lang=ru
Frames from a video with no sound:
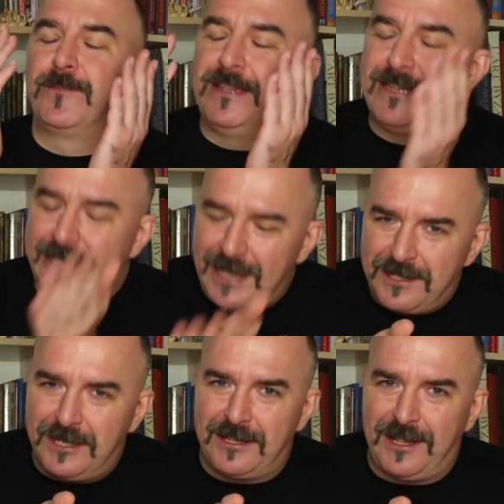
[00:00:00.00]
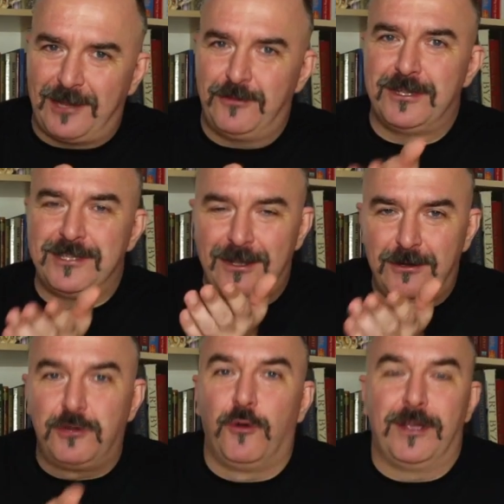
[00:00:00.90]
если едет ретард, то я знаю,
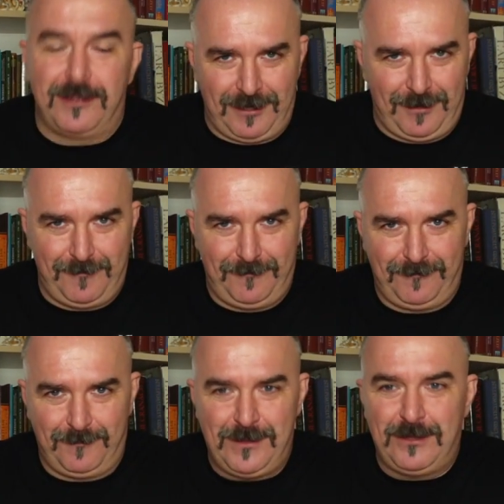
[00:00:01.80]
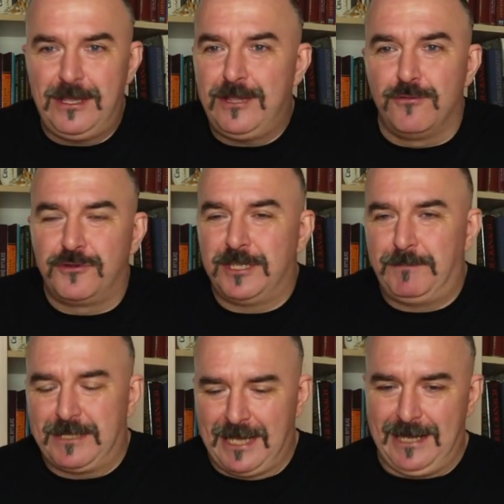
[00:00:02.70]
кто это. Мне не нужно
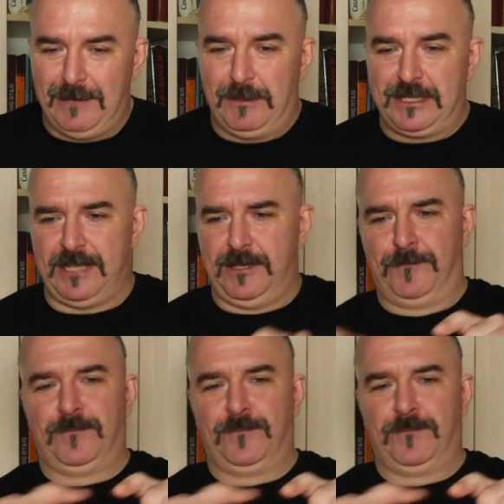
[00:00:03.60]
специально писать